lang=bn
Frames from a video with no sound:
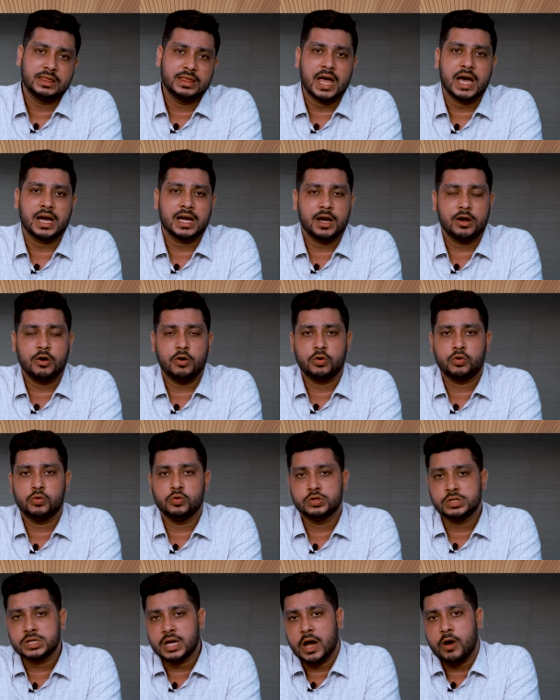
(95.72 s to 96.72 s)
থাকা
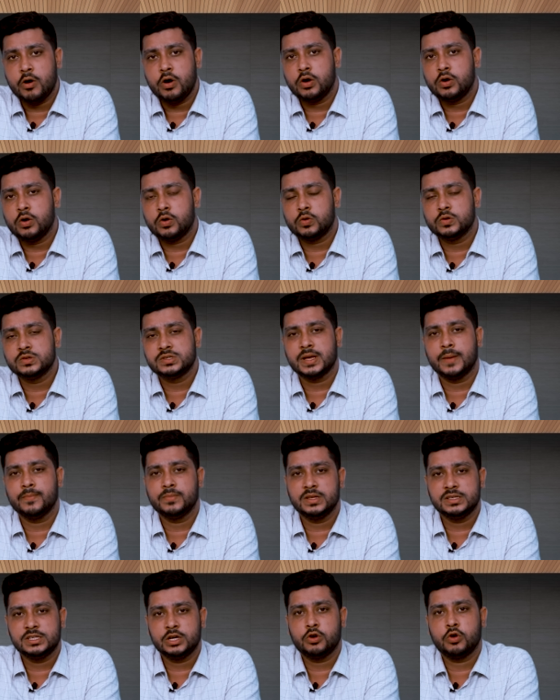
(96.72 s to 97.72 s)
খরচ খাওয়া খরচ
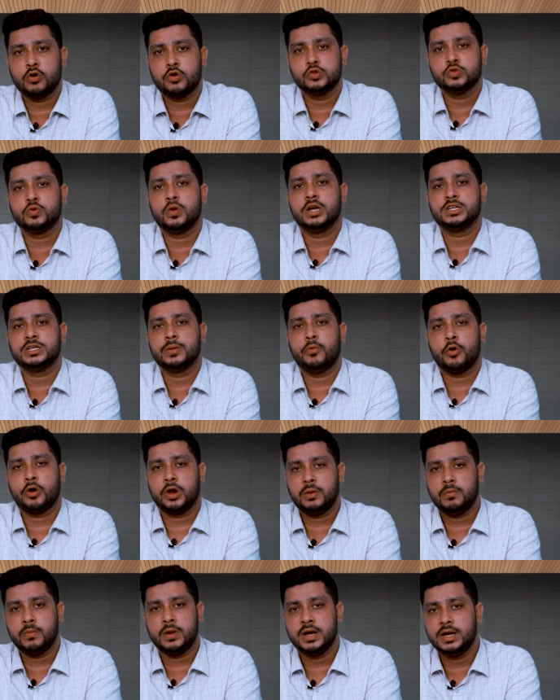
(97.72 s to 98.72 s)
সামথিং যে খরচগুলো আসে
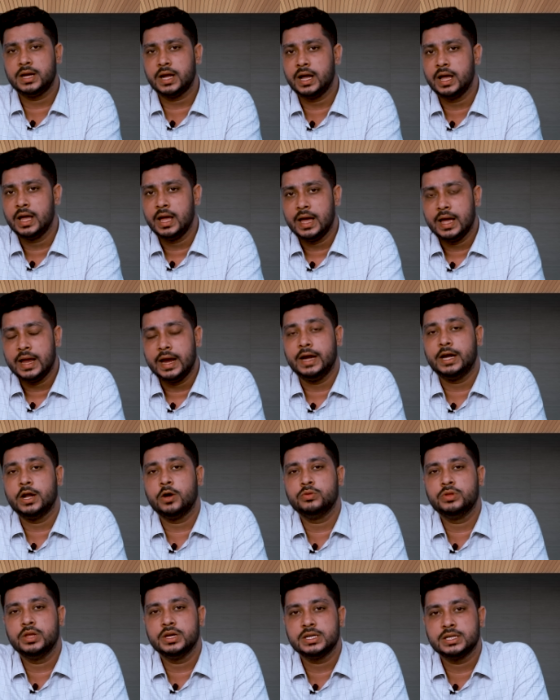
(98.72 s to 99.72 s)
পকেট মানিটা
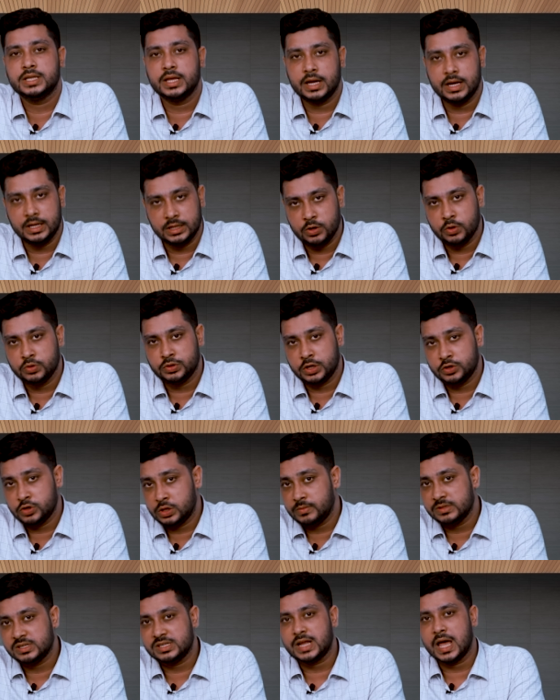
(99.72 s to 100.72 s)
এটাও দেশ থেকে নিতে হচ্ছে না
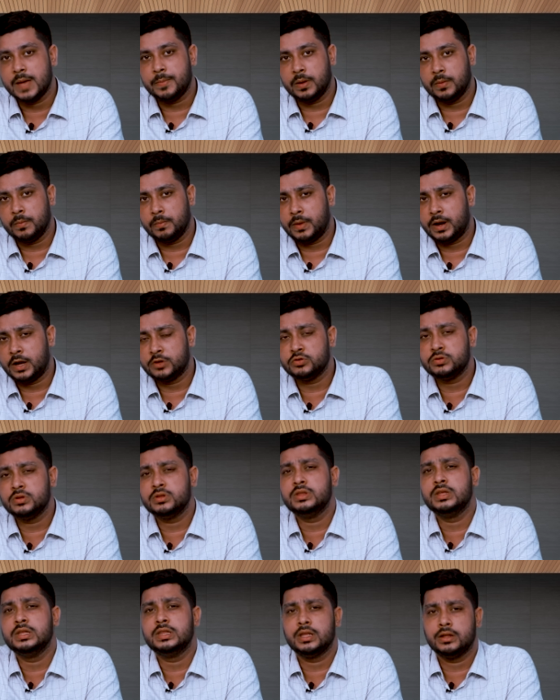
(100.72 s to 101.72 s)
যদি আপনি স্টাইপেন্ড পান যদি
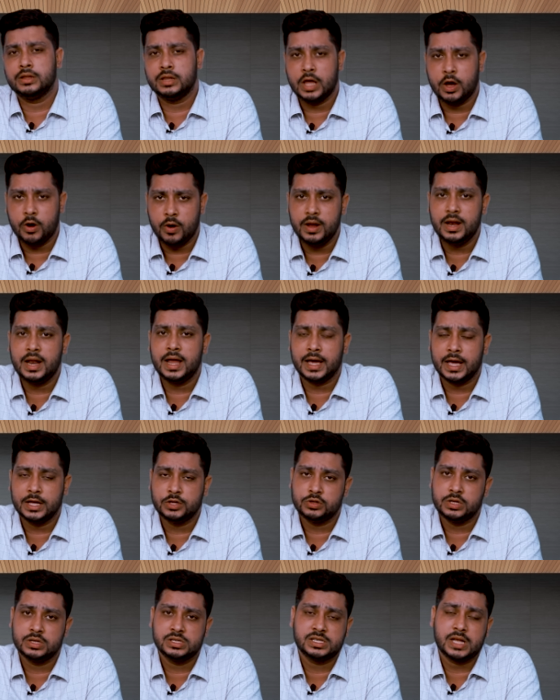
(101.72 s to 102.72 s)
নেওয়াই লাগে
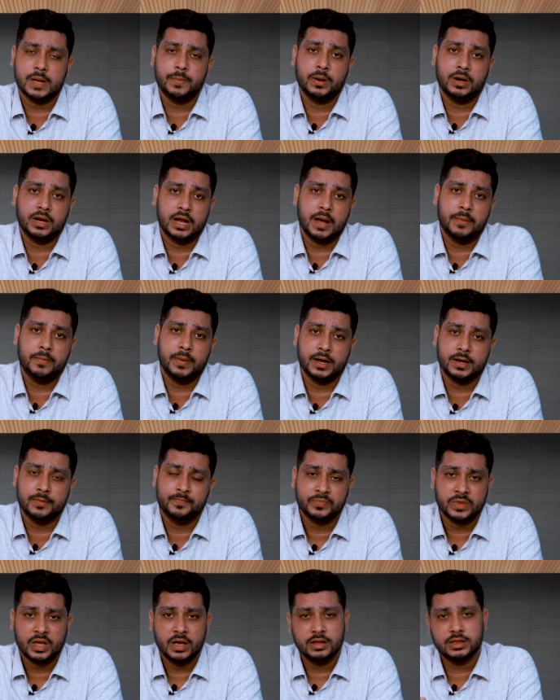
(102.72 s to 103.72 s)
যদি স্টাইপেন্ড না পান
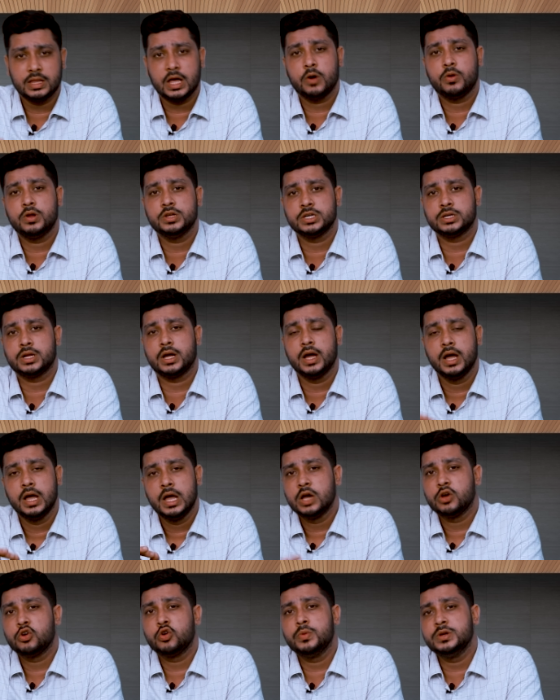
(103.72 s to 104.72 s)
তাহলে সেটা
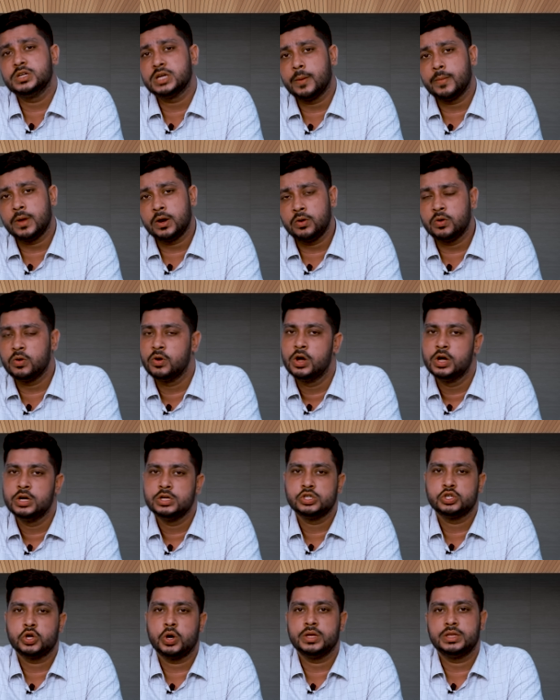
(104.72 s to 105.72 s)
খুবই সামান্য
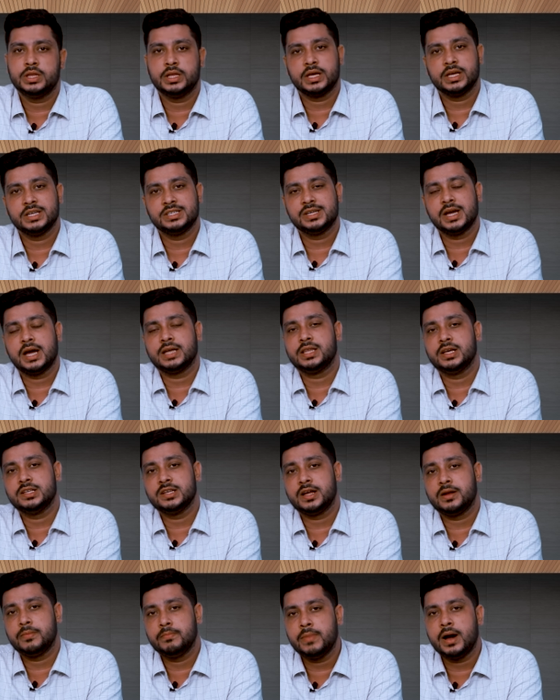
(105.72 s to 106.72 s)
ছয় থেকে সাত
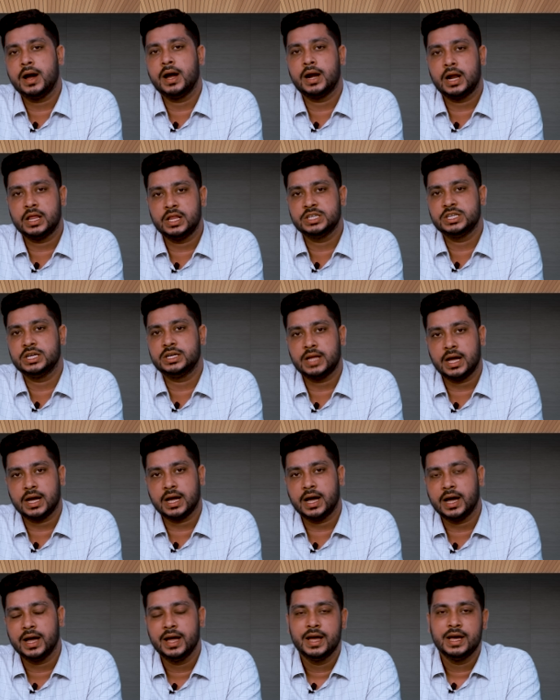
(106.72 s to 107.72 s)
হাজার বাংলাদেশি
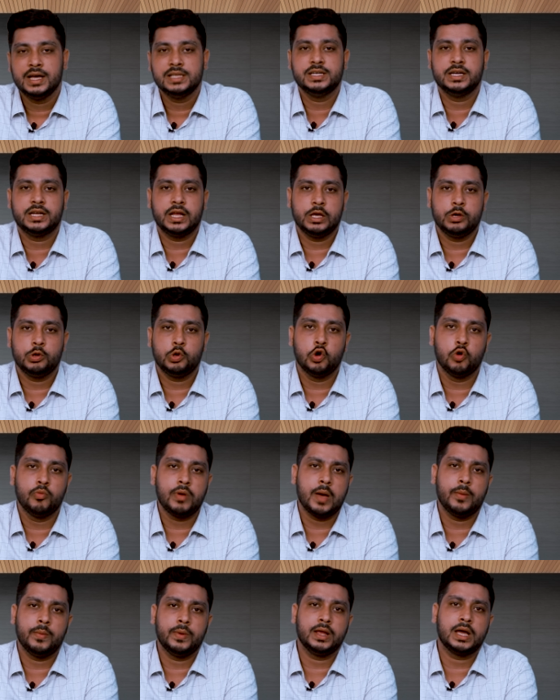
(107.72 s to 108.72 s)
টাকা যেটা ইউরোপ
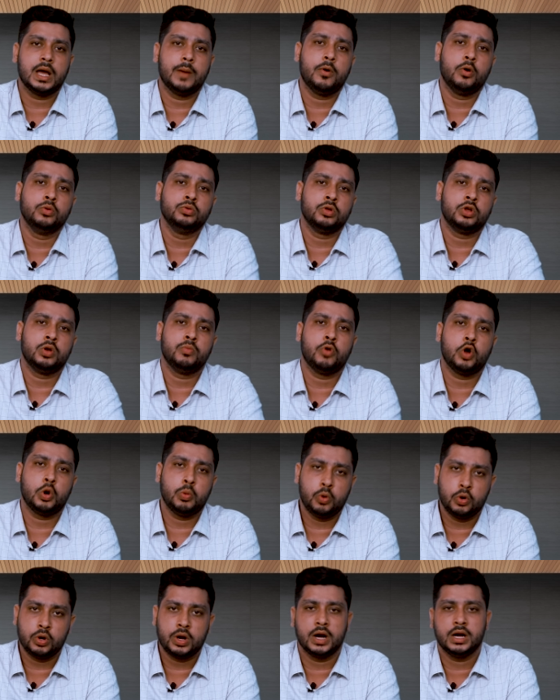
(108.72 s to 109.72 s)
আমেরিকা বা অন্যান্য বড়
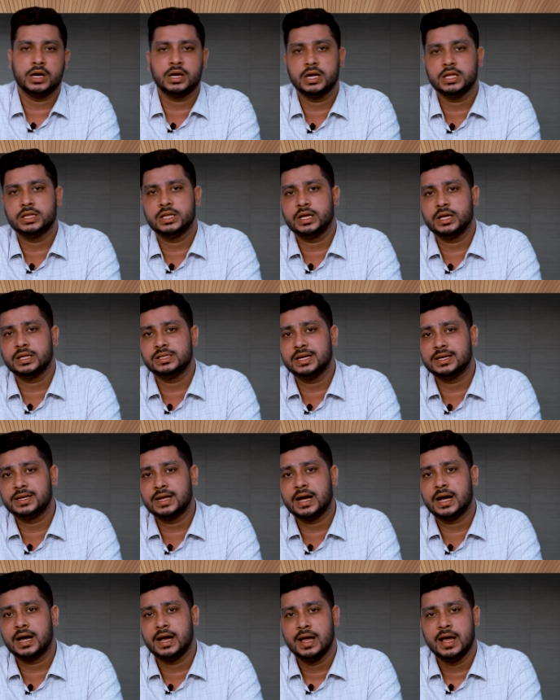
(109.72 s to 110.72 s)
বড় কান্ট্রিতে
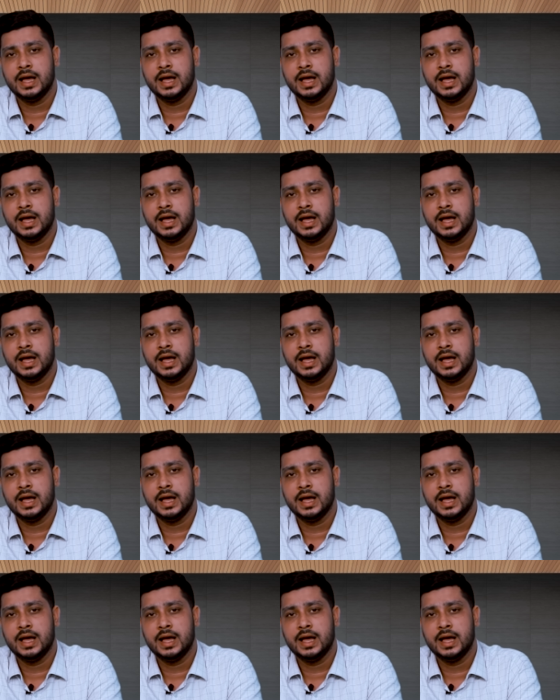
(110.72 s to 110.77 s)
যেটা